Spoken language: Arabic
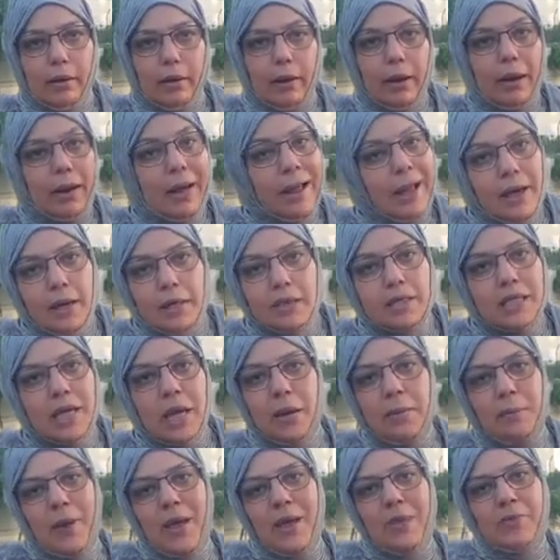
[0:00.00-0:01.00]
الحق
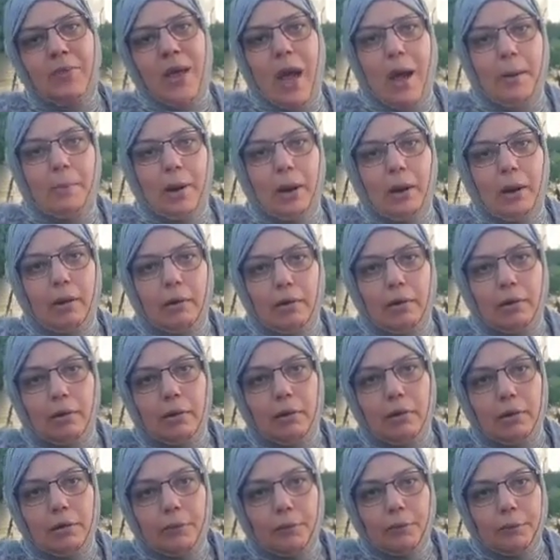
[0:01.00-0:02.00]
سي بان دار
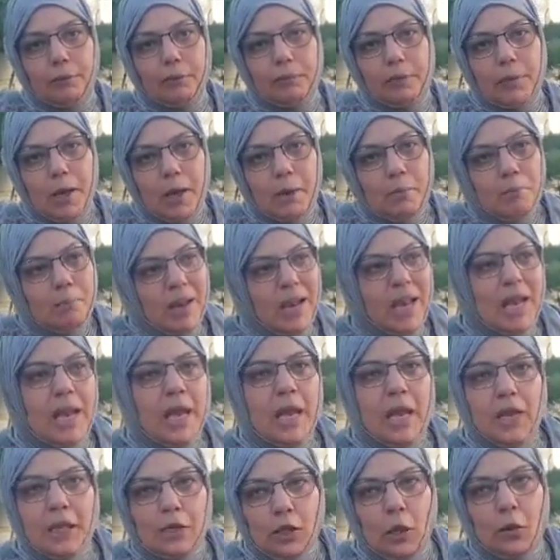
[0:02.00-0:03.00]

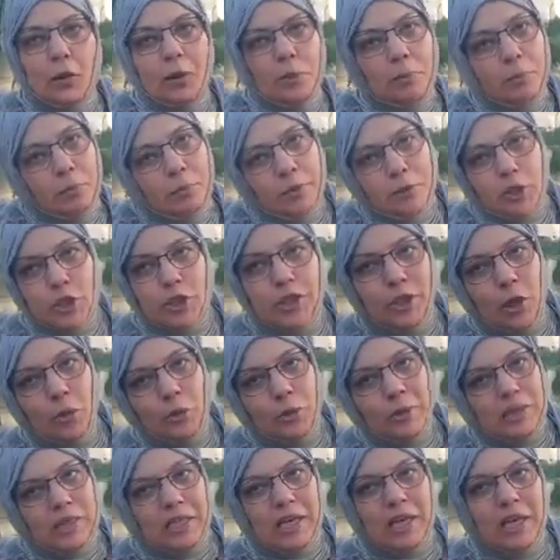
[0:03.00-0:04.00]
ملي عطاوني باش
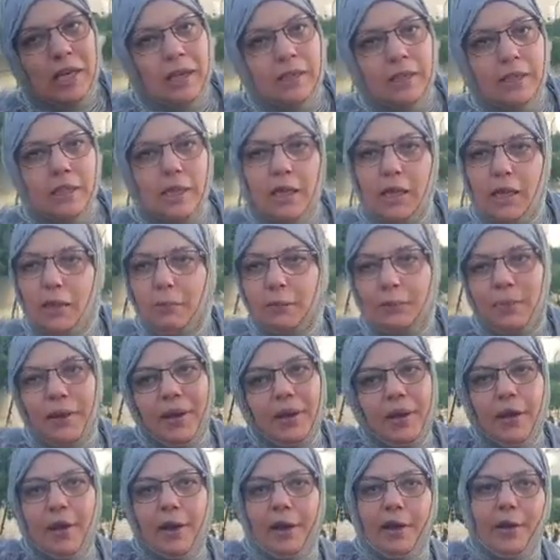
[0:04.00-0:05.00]
نعاود ندير لا دي ان
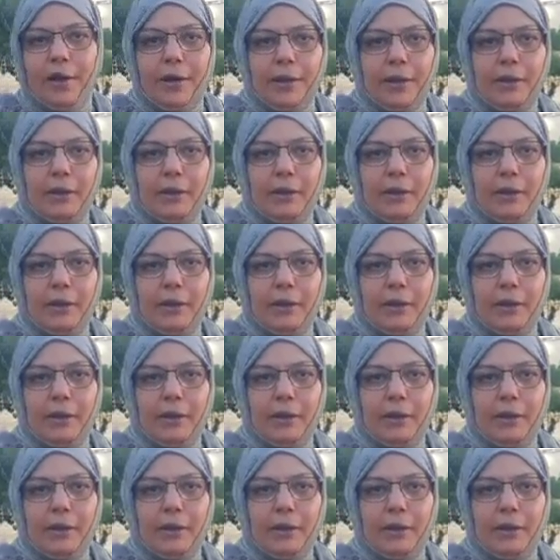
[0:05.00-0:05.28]
بان حقي